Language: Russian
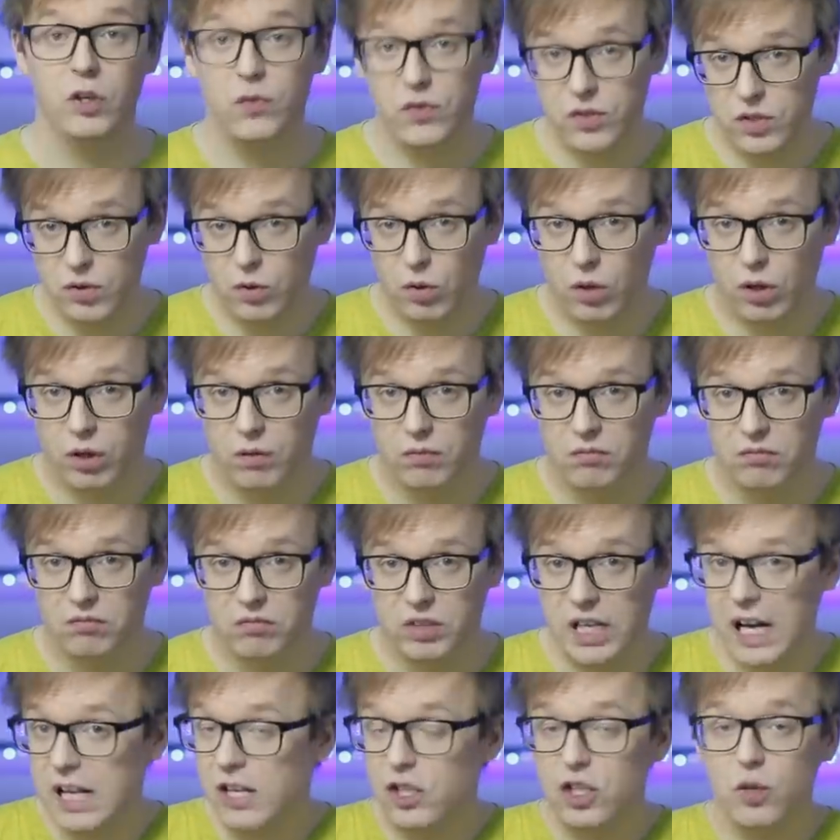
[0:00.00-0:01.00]
И все,
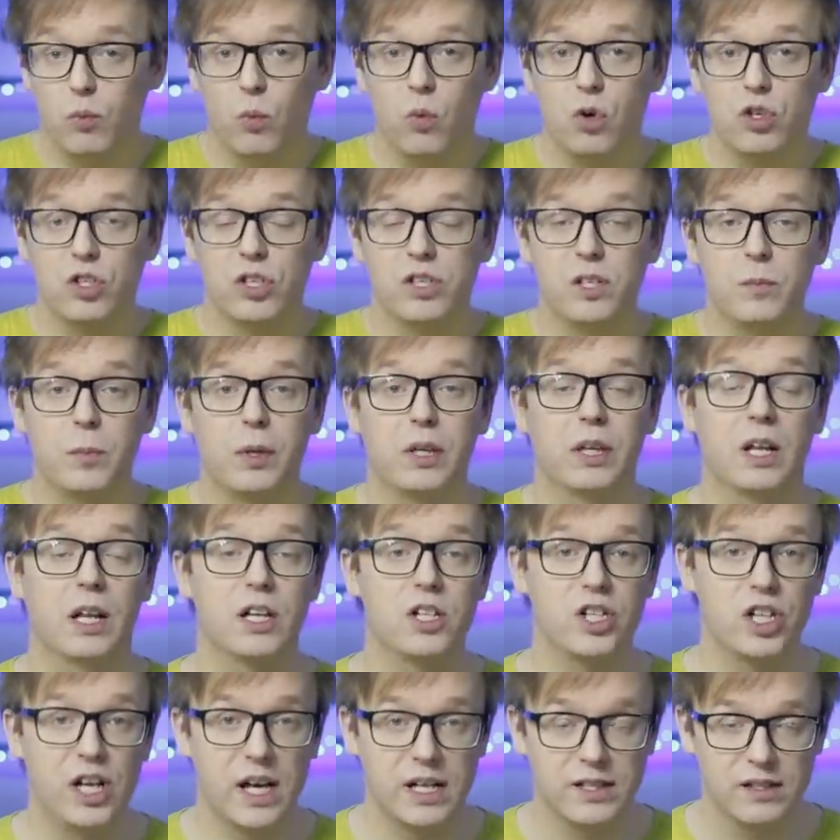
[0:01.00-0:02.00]
дальше можно не
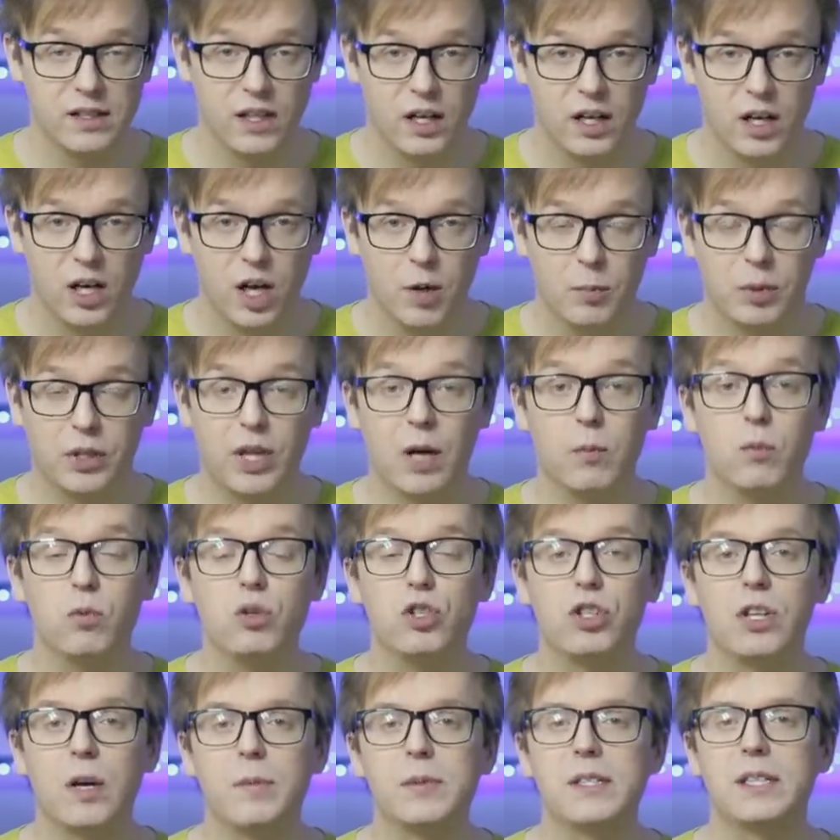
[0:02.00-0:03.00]
продолжать.
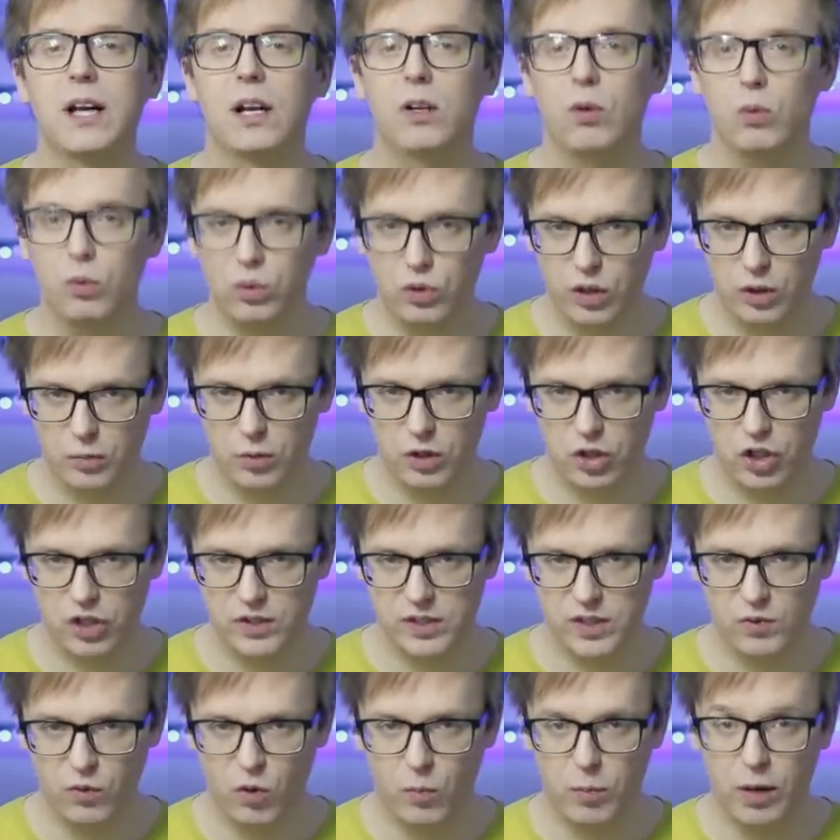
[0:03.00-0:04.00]
Потому что абсолютное
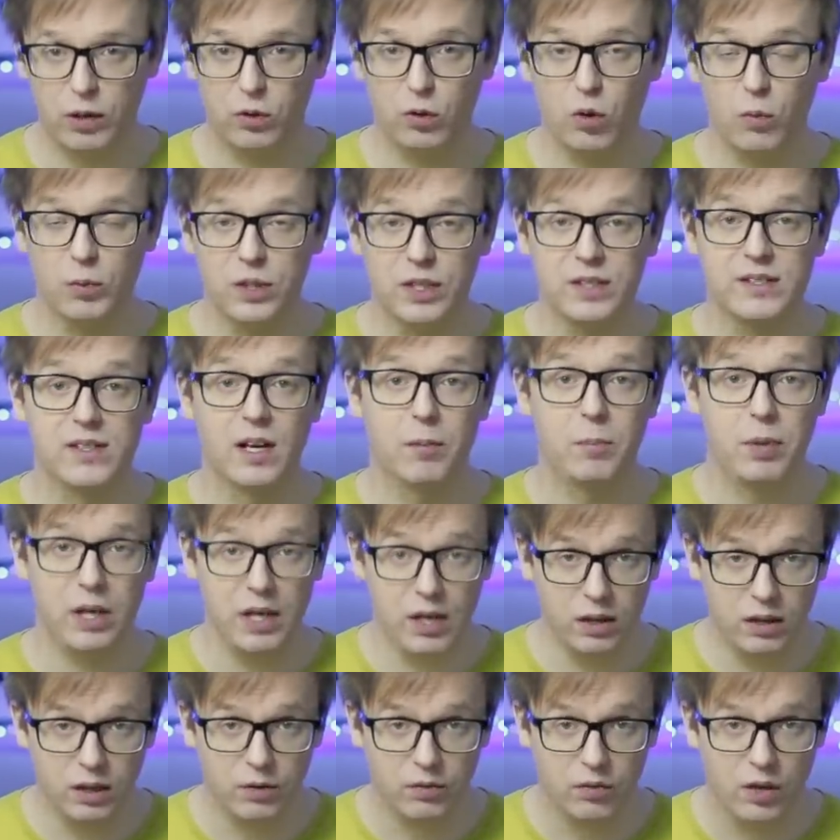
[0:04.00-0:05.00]
большинство подобных
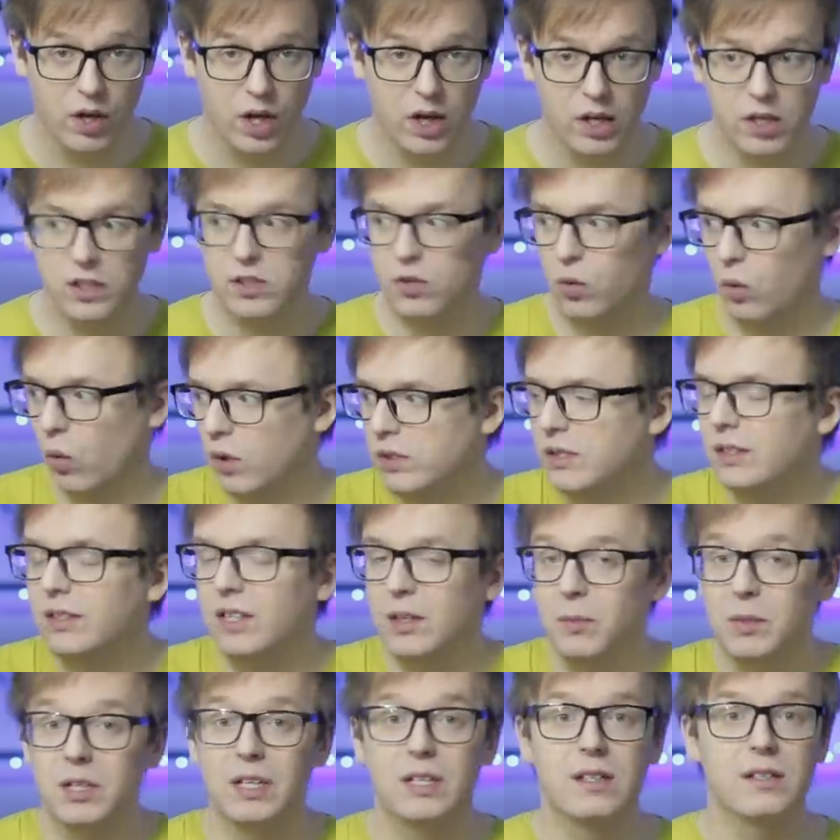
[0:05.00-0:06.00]
запретов
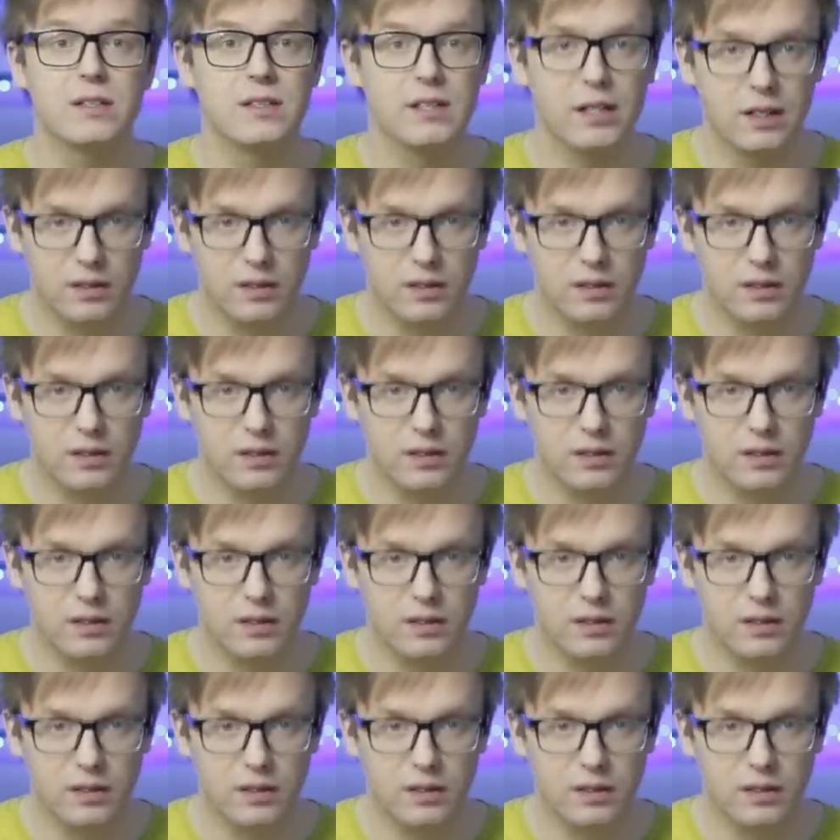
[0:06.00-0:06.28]
исходит именно из